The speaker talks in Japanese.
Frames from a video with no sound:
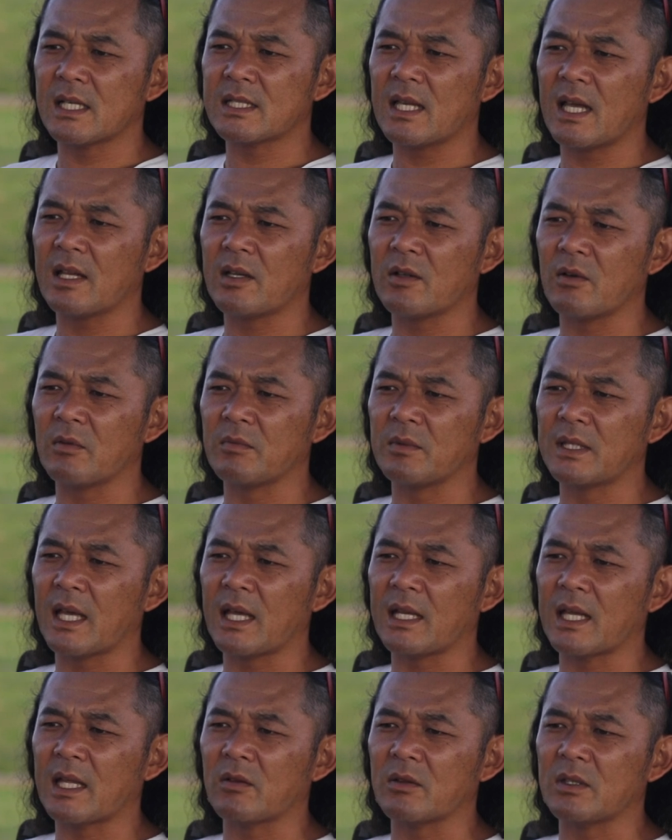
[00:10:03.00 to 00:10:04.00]
罪料み
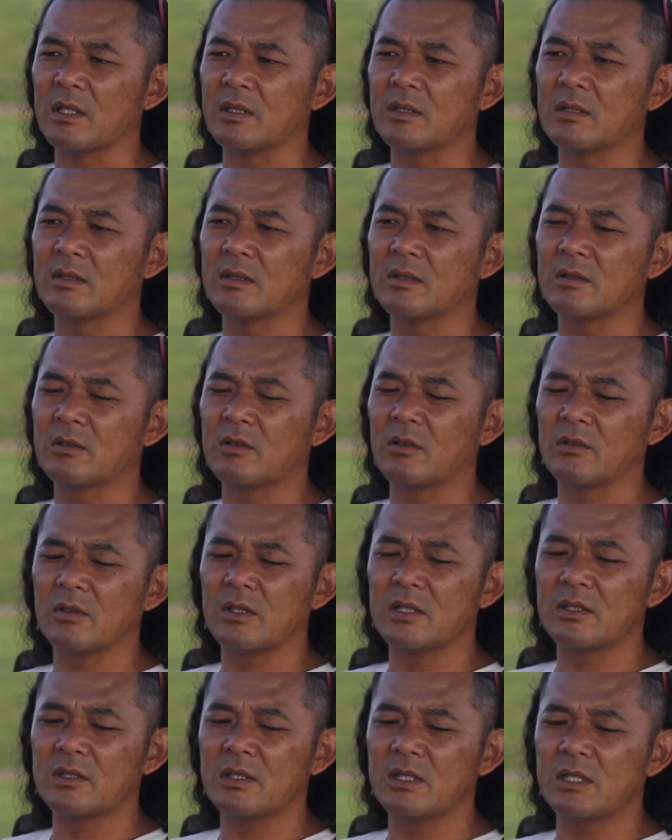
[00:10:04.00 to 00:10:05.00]
たいなどにこと
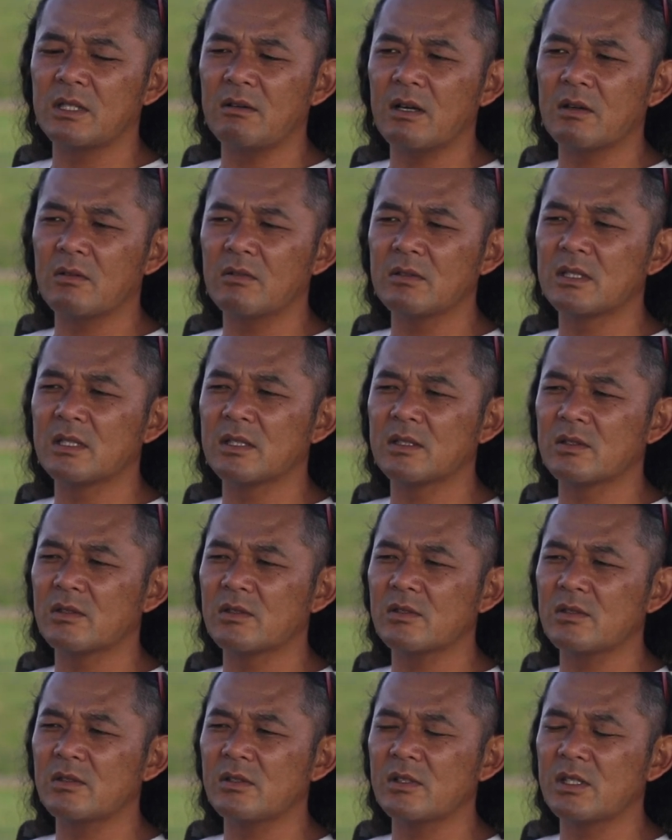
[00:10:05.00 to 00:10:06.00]
については後日
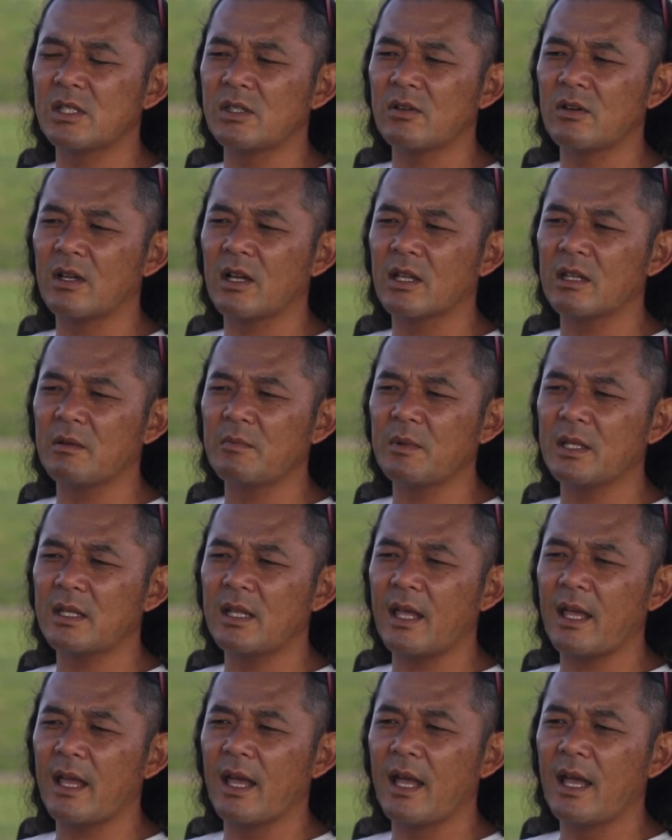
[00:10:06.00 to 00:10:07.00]
日を改め
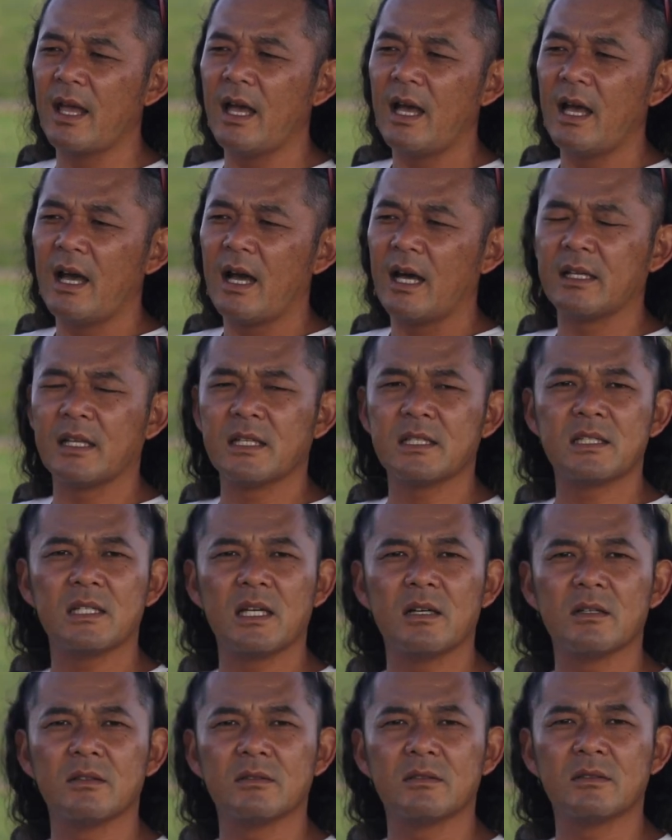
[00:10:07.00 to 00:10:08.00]
て話
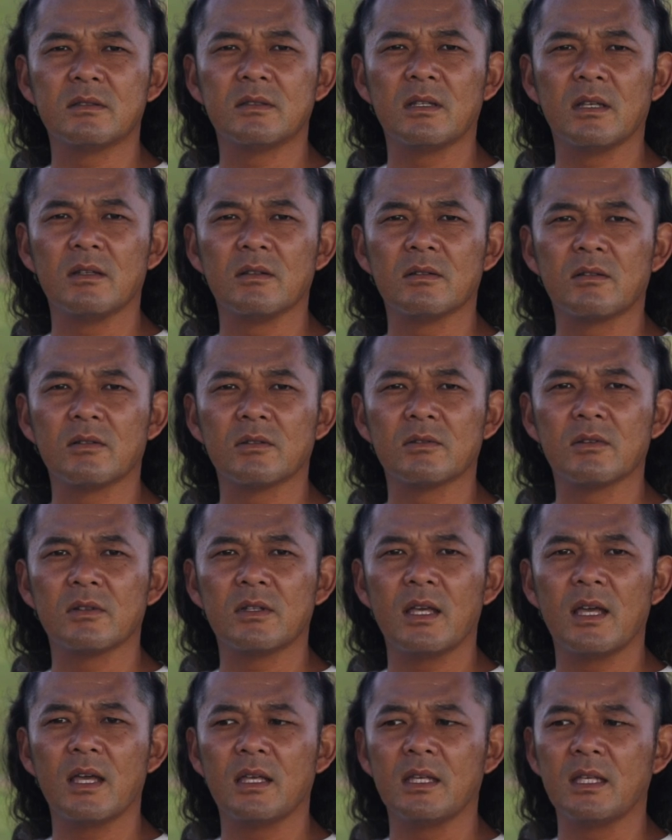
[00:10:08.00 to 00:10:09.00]
し合うっていうこと
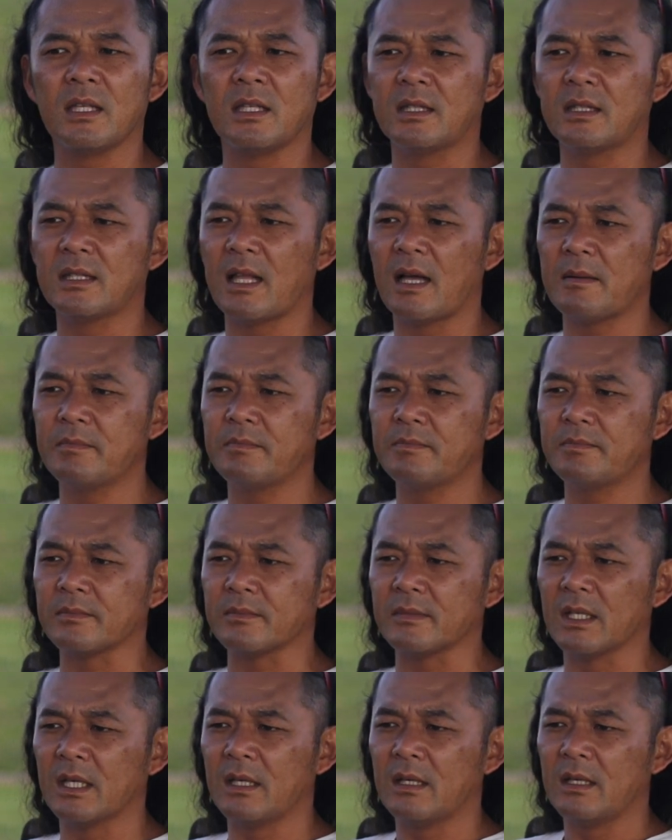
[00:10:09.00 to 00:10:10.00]
で、一
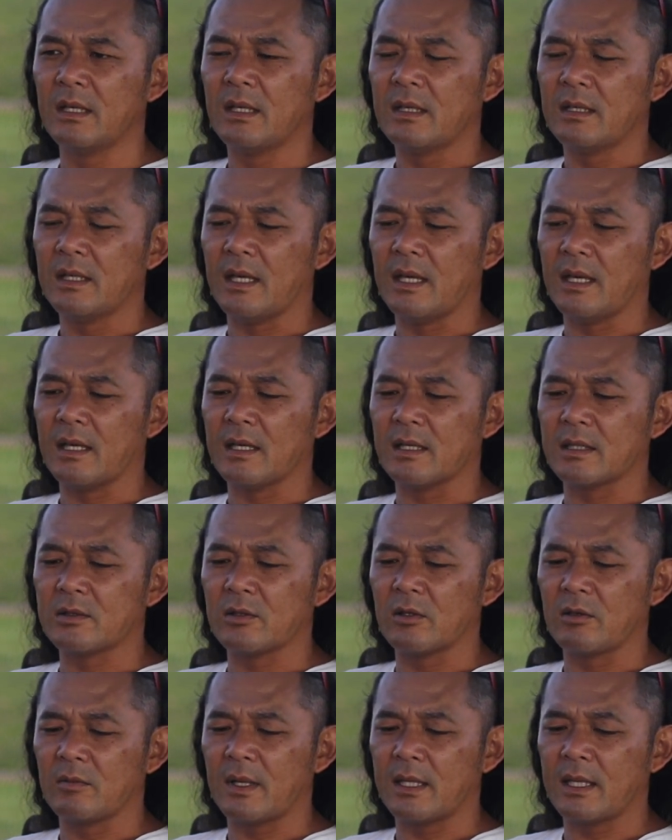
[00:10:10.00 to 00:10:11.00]
旦、
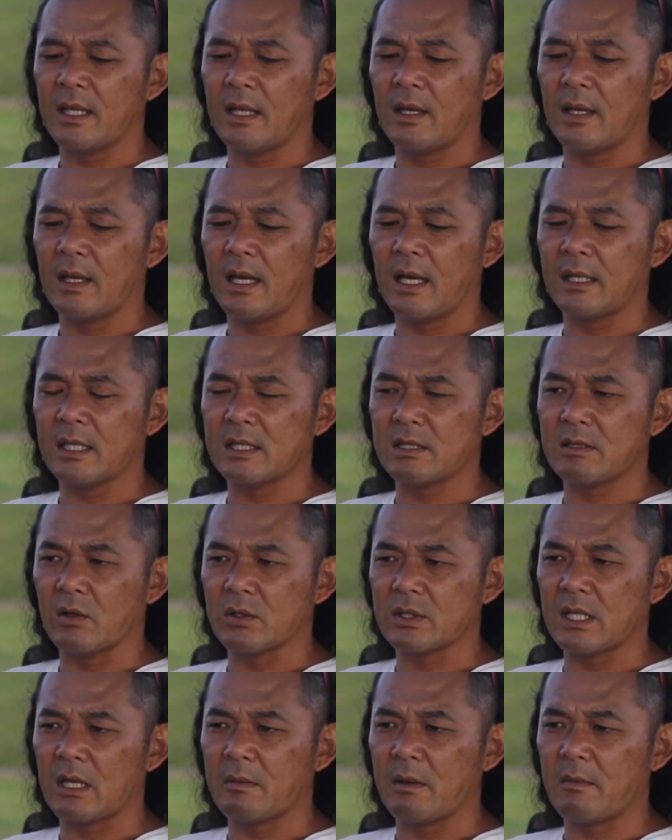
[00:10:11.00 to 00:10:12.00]
その場で話
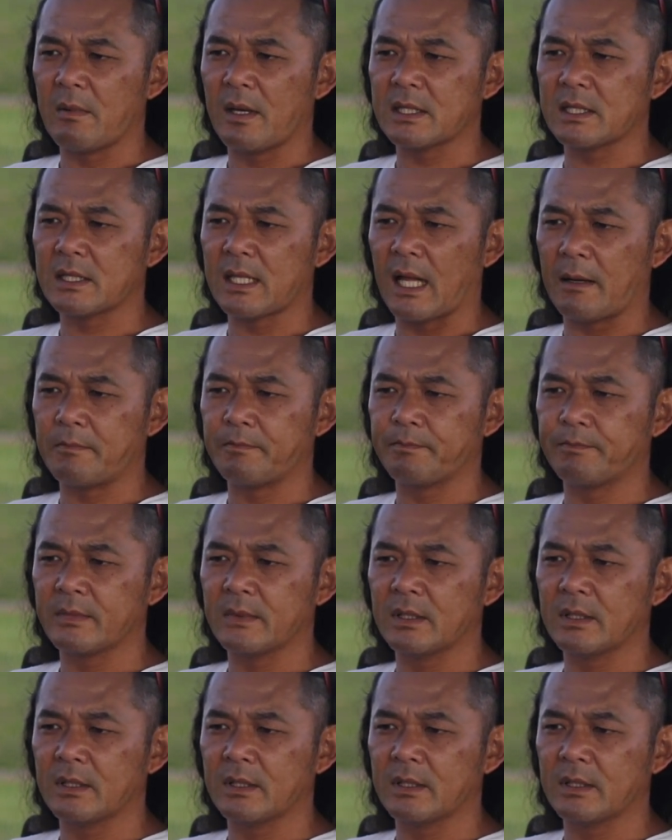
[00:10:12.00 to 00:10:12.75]
は収めました。